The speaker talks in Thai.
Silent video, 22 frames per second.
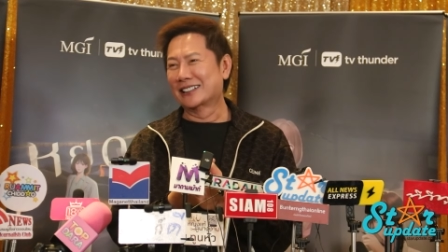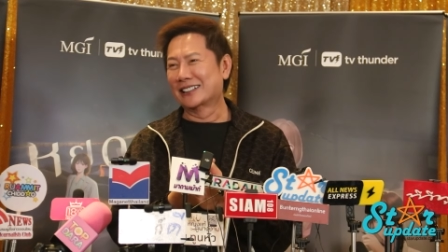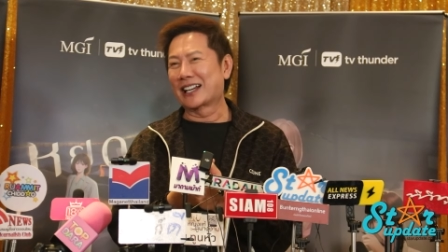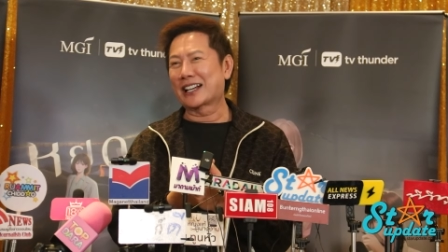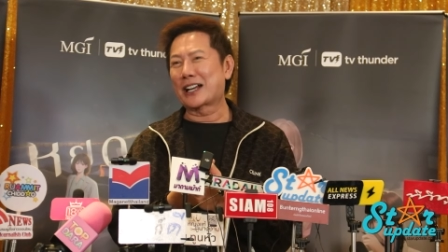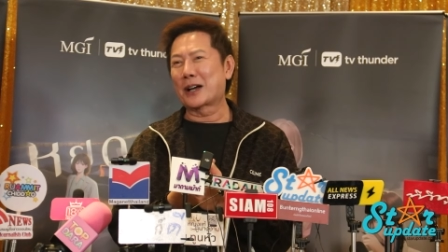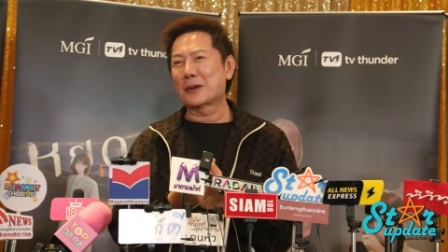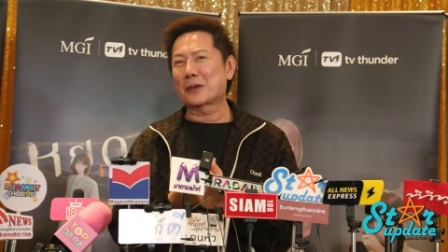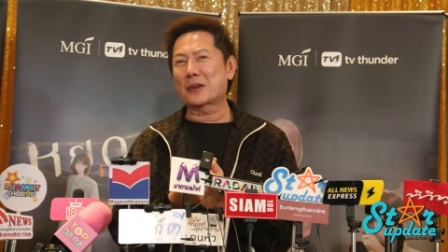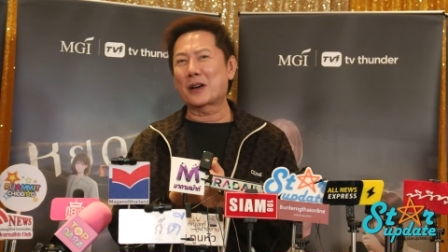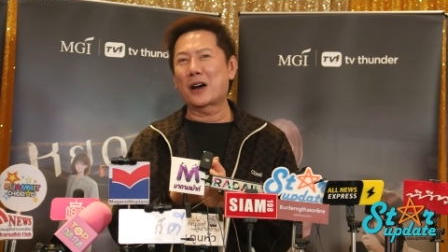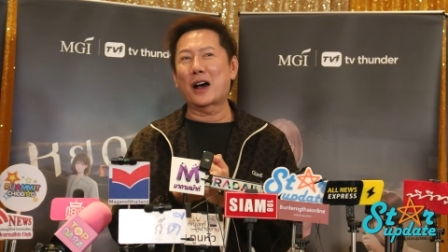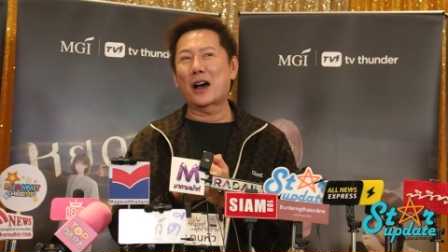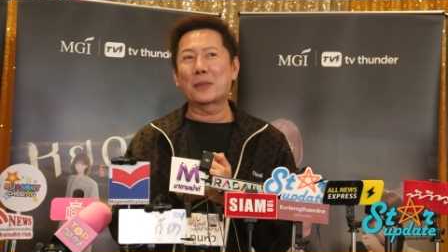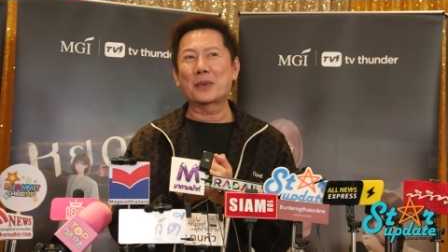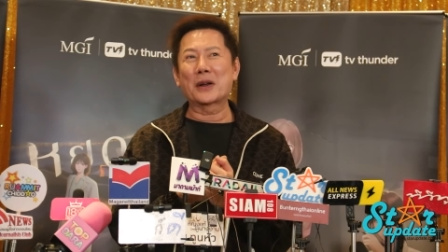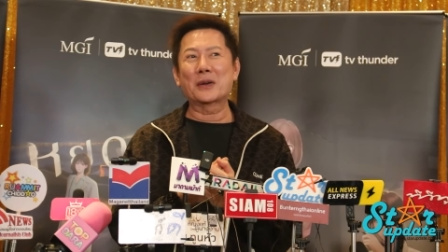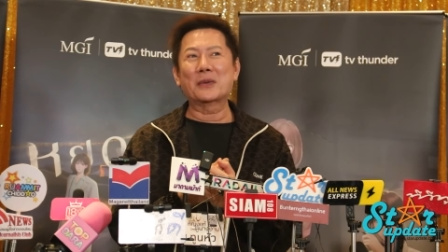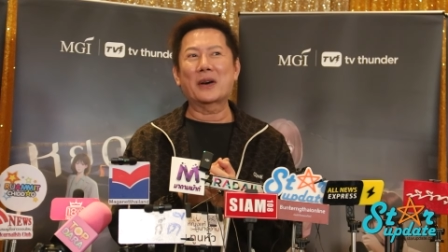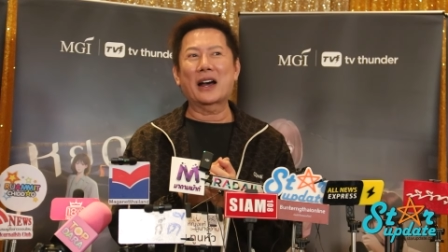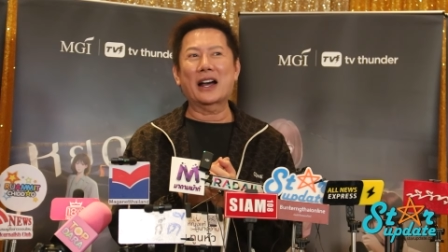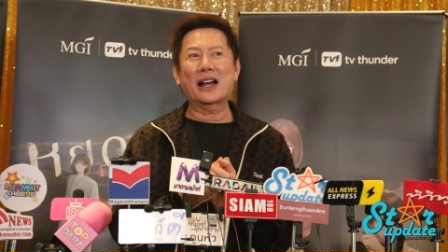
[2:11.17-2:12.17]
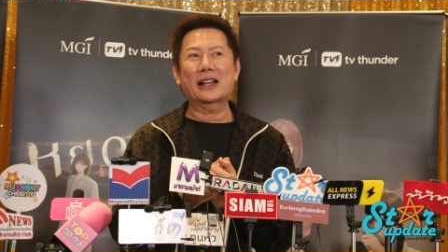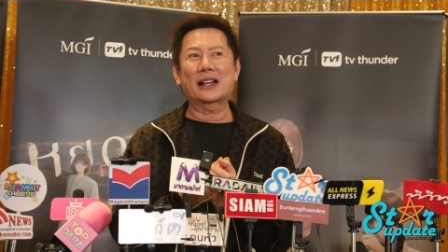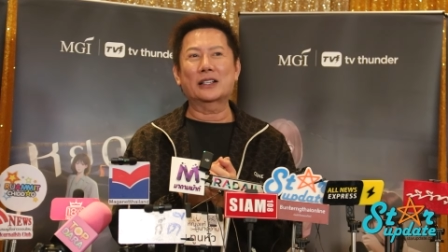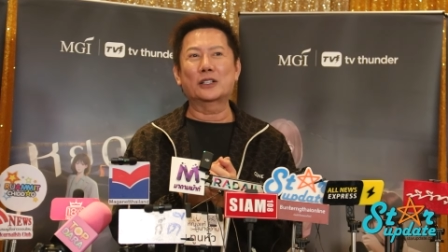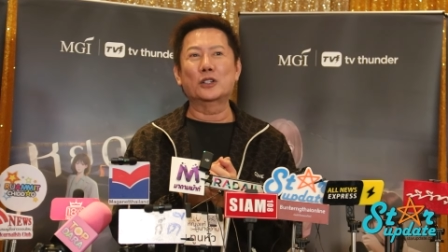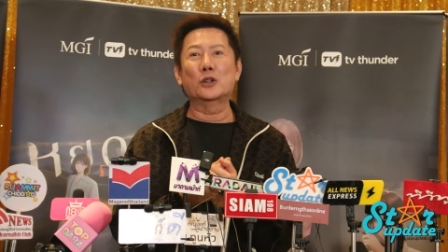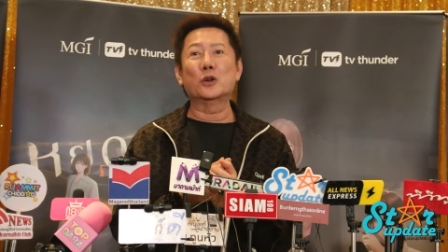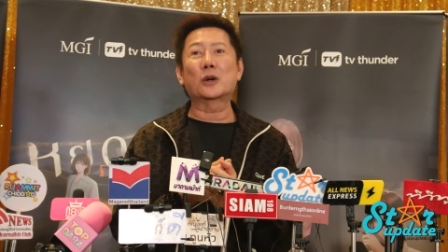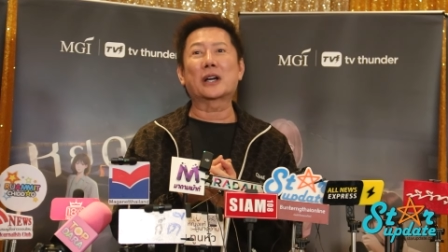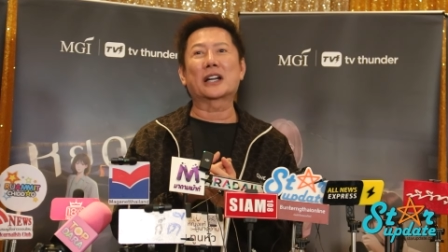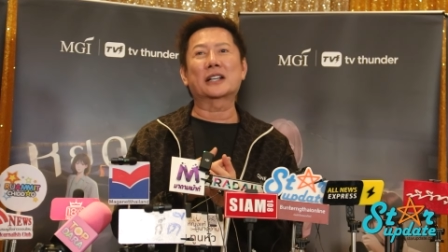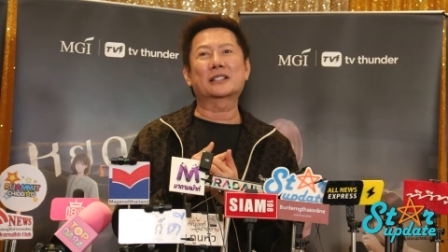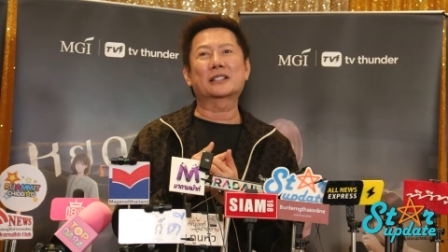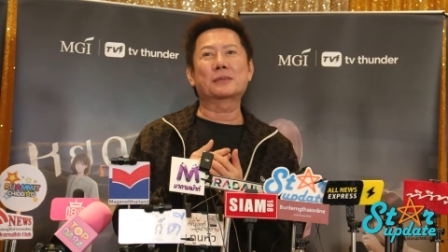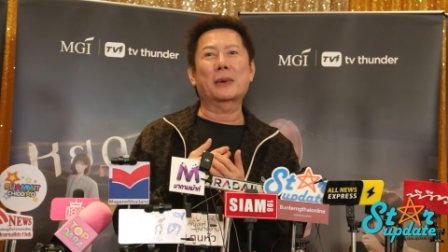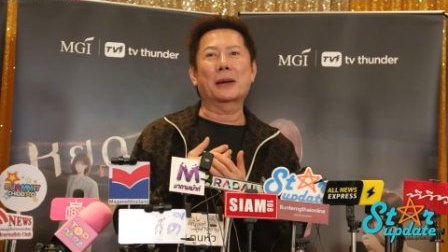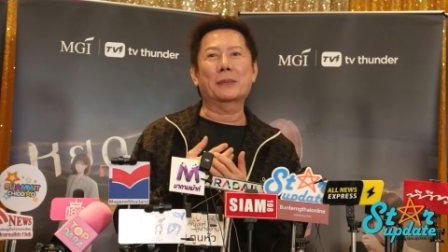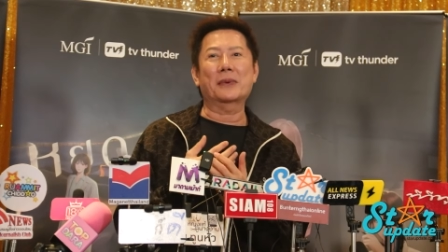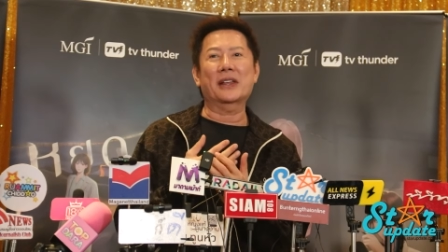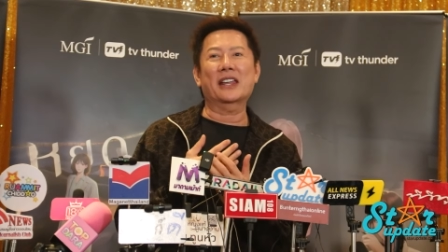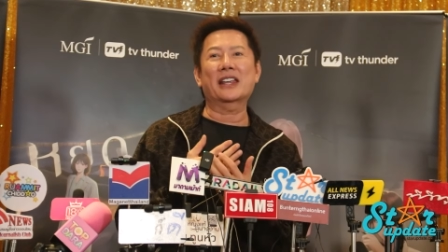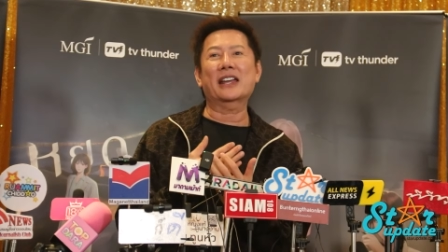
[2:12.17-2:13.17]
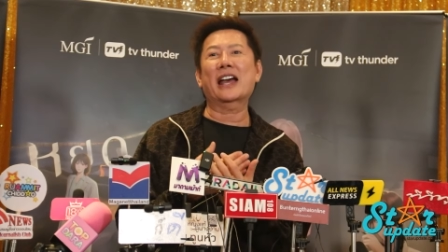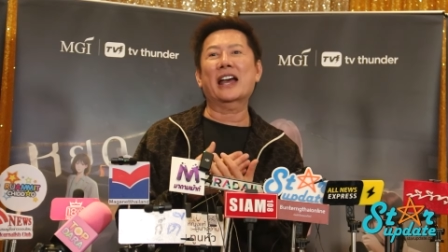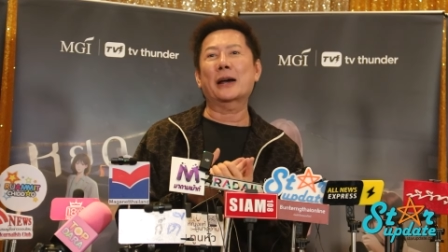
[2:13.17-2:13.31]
นะครับก็เอาเป็นว่าดูกันแบบเฮ